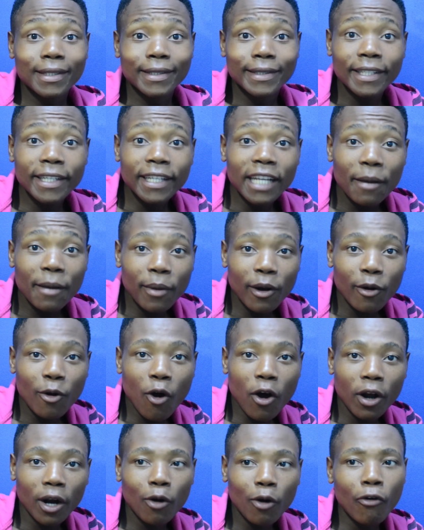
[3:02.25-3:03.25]
Diga-me
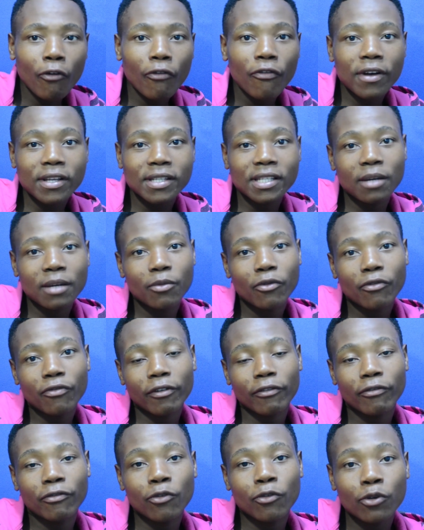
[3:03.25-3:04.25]
agora ou faça-me o
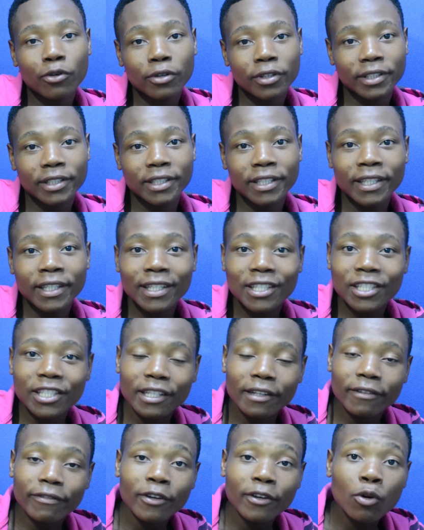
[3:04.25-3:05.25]
favor de ir
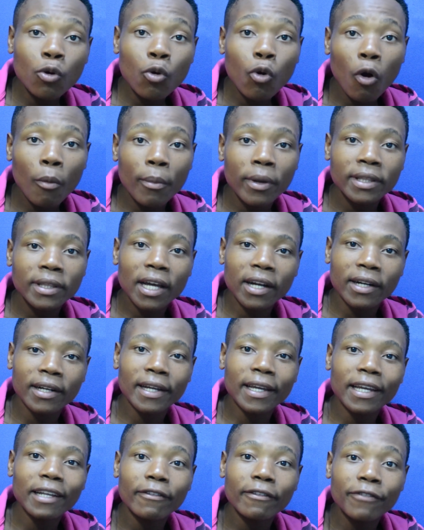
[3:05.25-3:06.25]
escrever um comentário
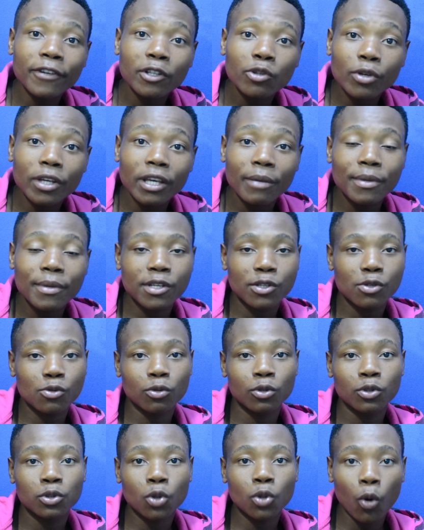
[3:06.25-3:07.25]
naquele vídeo que me
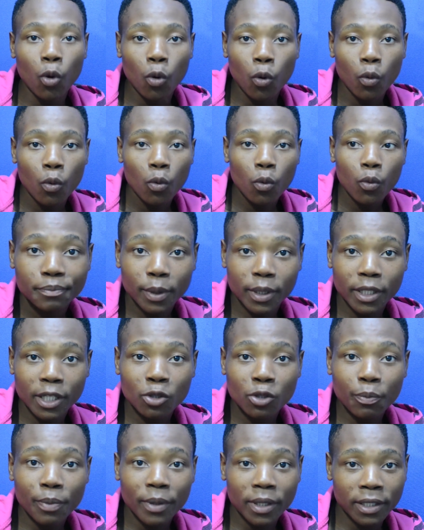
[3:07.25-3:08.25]
insultou,
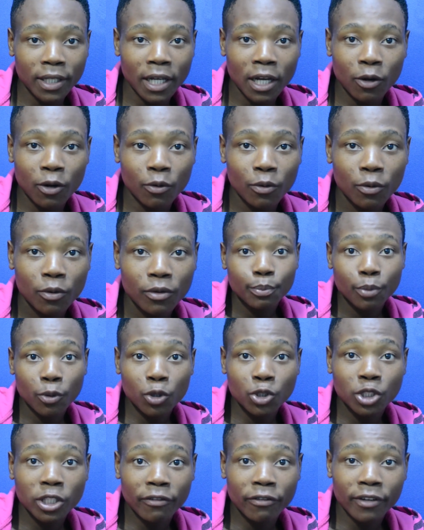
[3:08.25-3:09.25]
pedindo perdão,
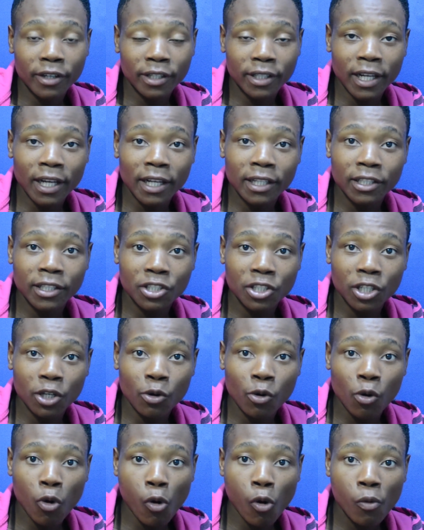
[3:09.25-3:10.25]
pois a verdade
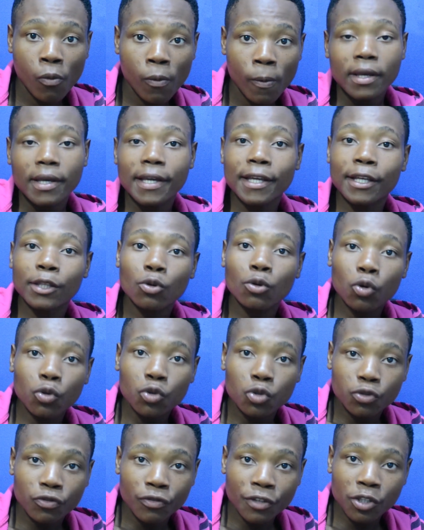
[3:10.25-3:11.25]
chegou. E
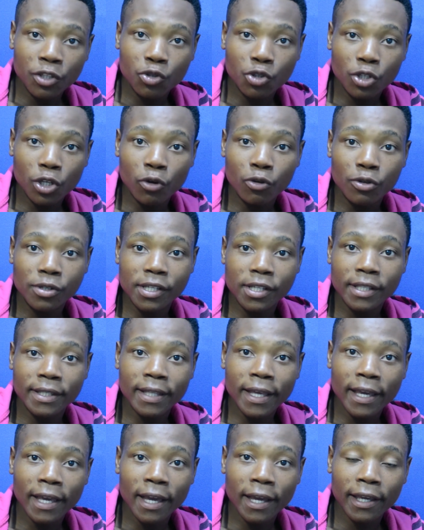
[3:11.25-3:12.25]
todos os vídeos que eu
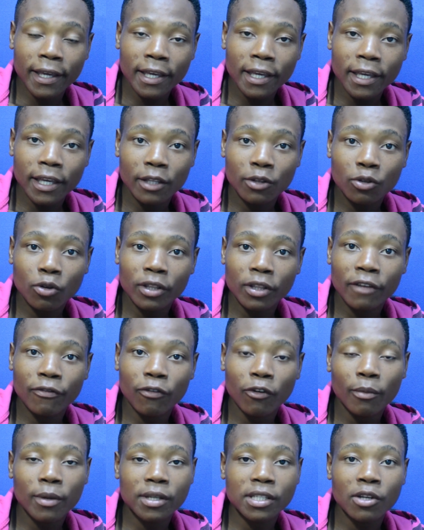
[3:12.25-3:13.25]
citei aqui, toda a
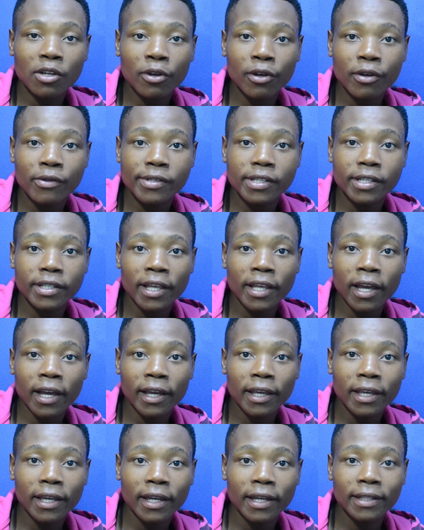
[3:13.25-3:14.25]
informação que eu citei
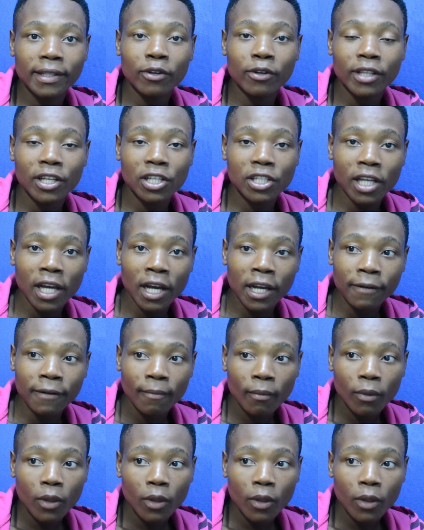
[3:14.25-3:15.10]
aqui, vou deixar